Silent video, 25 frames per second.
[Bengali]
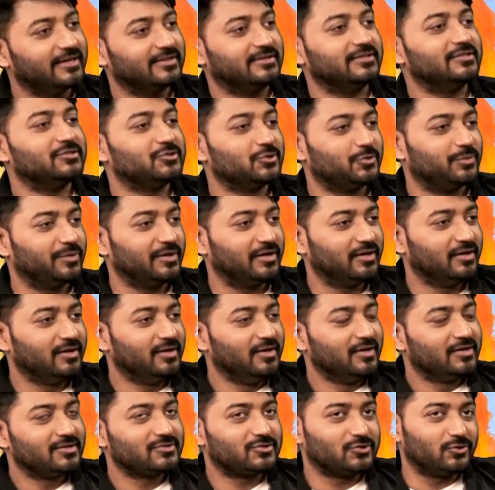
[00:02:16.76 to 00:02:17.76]
একটি ছবি
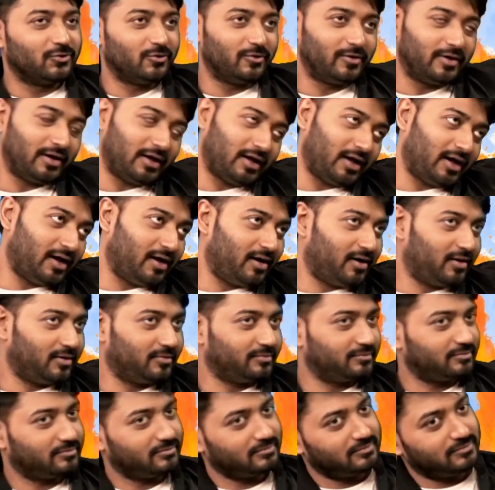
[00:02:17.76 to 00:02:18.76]
সো
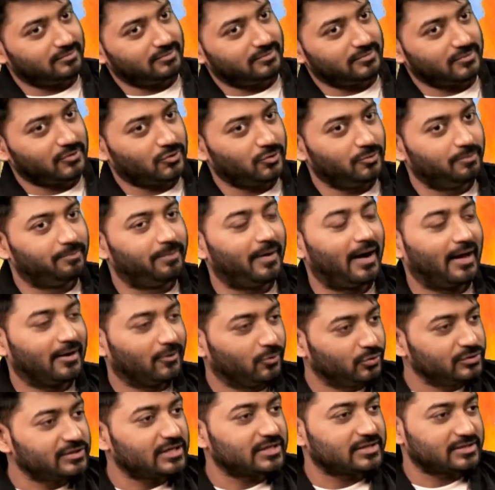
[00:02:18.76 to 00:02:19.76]
খুব
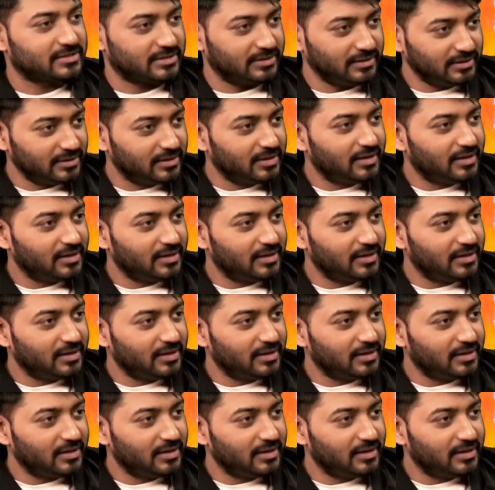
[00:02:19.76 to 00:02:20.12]
ভালো যাচ্ছে